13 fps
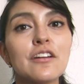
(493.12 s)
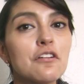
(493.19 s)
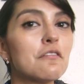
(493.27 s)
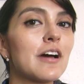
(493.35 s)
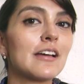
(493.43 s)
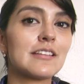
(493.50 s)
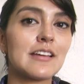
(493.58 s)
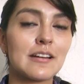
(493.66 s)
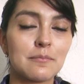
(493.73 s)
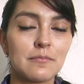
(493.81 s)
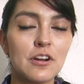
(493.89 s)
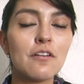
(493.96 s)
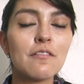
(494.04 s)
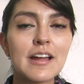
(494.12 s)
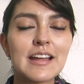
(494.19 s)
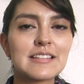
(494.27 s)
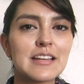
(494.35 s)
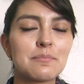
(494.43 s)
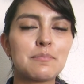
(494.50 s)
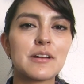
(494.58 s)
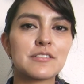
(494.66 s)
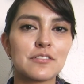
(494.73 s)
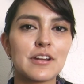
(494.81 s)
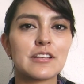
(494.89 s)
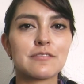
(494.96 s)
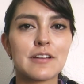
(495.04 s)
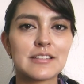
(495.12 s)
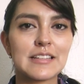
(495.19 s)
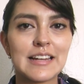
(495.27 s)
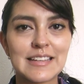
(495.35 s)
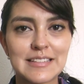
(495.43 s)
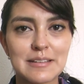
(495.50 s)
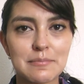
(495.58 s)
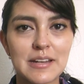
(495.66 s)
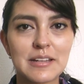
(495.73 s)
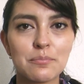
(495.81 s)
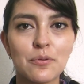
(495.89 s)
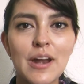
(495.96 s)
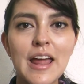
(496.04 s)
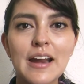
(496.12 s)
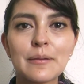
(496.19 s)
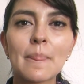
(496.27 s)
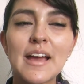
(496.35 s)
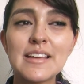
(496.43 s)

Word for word: no, a ser, no van a ser personas fáciles de manipular.